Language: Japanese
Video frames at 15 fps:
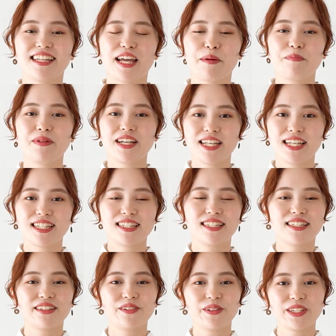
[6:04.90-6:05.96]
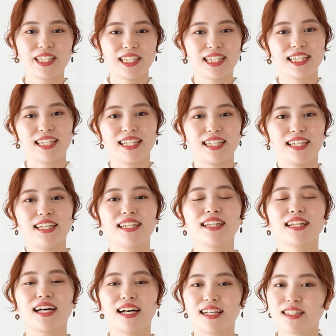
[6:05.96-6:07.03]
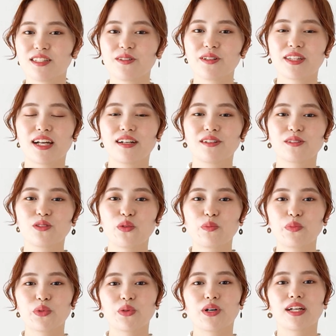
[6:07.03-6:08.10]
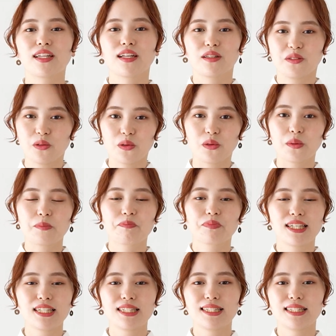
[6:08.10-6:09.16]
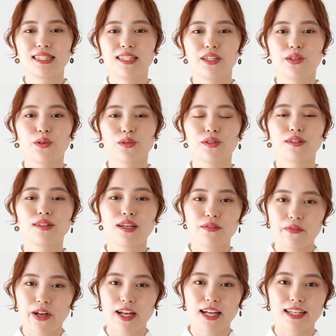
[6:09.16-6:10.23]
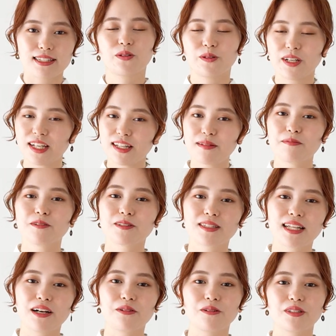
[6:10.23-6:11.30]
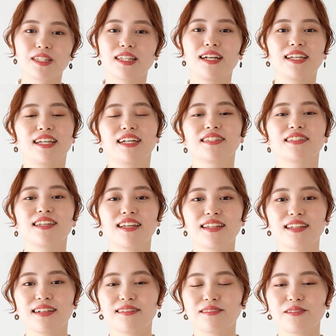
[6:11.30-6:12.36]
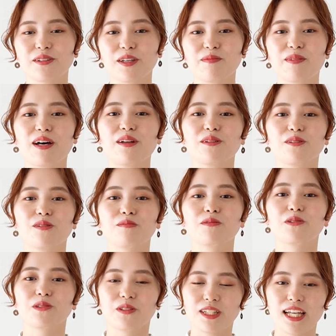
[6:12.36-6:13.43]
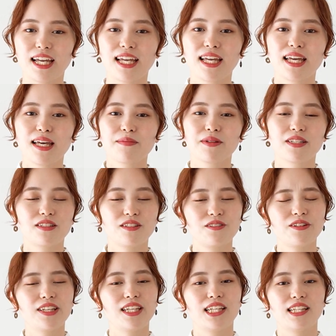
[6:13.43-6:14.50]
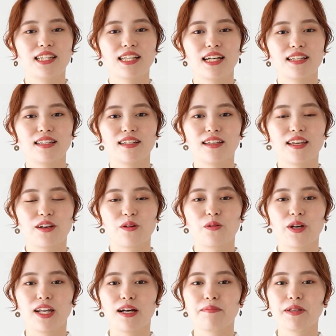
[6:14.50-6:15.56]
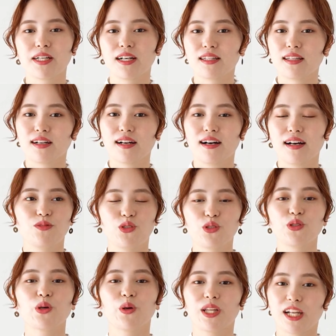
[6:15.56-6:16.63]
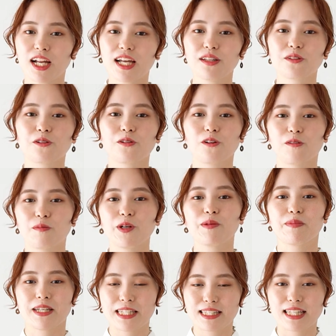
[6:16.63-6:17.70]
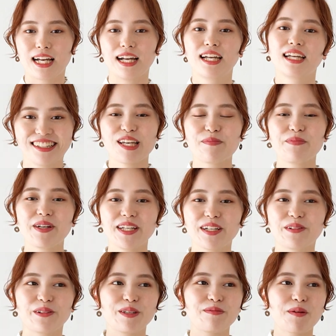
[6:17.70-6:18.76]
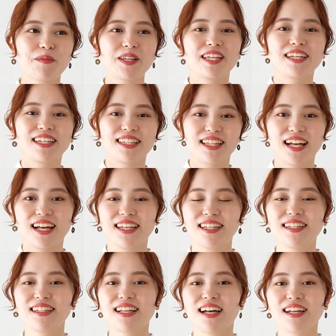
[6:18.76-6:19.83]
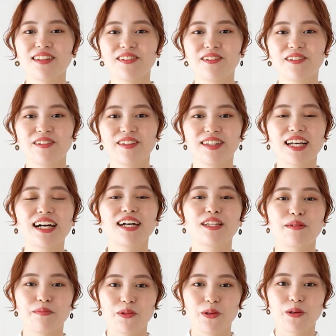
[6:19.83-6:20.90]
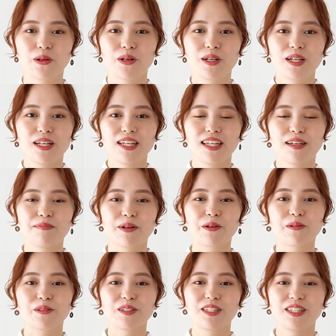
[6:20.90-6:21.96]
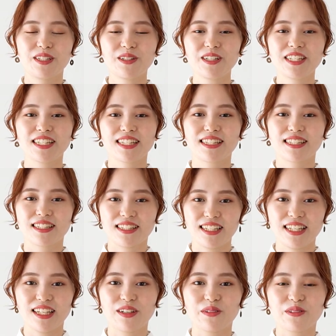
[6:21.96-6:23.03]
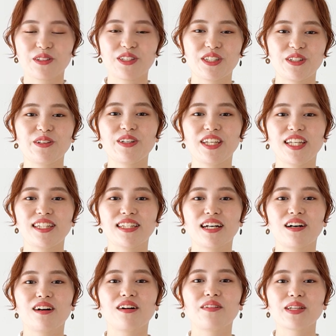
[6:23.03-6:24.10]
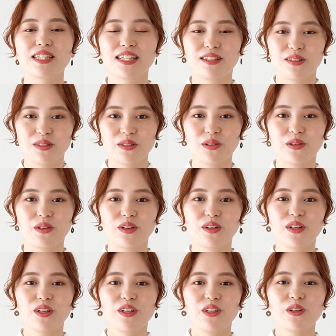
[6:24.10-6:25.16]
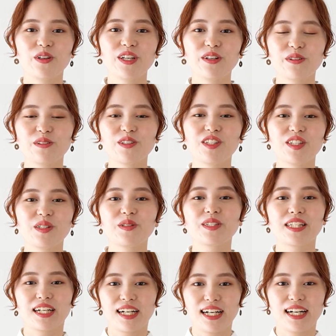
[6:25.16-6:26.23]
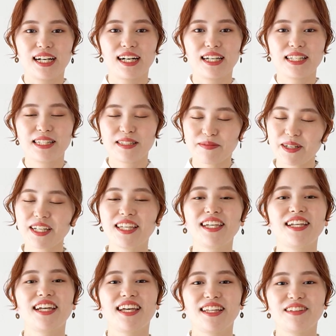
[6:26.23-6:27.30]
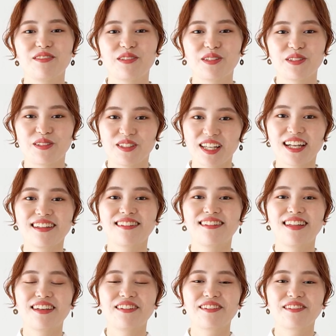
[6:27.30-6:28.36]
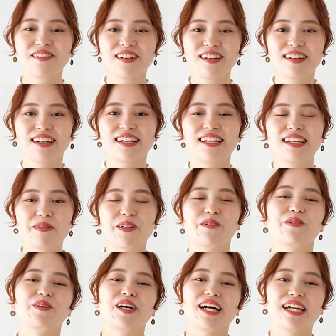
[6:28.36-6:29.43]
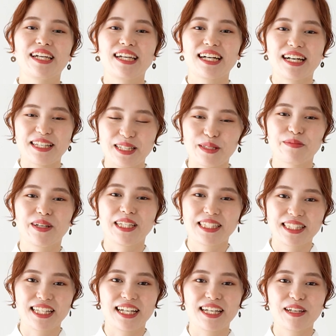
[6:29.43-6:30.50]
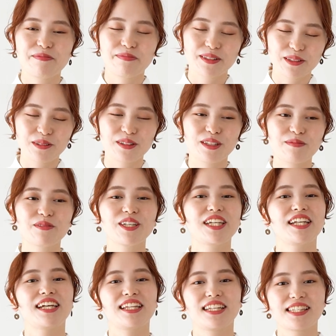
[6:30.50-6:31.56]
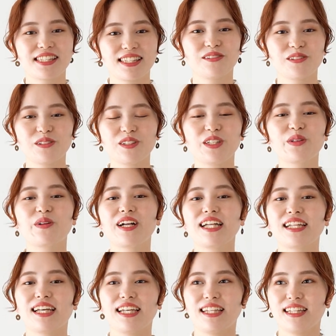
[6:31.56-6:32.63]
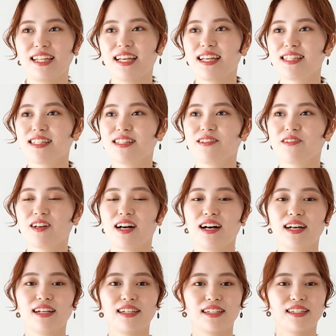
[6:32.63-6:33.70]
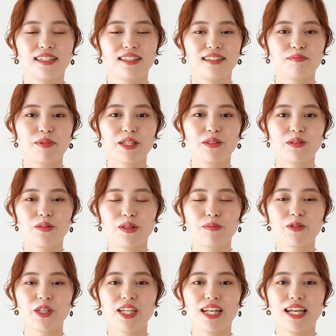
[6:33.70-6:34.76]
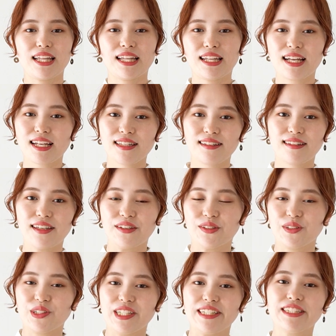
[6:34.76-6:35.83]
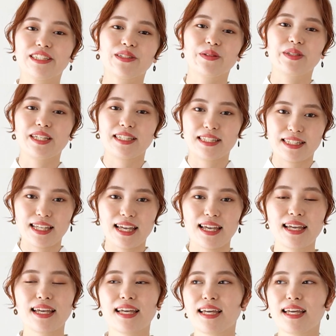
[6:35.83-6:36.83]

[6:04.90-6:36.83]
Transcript: でやっぱり白いインナー、白いタンクトップとかだと生地によってはこれでもなお下着が透けてある時もあると思うので、まあ、白いインナーって結構選び方が重要だなと思いました。やっぱりこう今まで着たインナーの中でもやっぱこの白いシャツにこの白いインナーを合わせるとよりこの白さが一番綺麗に映るなっていうのが、まあ、今回感じました。やっぱとっても綺麗です。ほんと濁らないんで白が、まあ、とっても綺麗だなっていう印象ですね。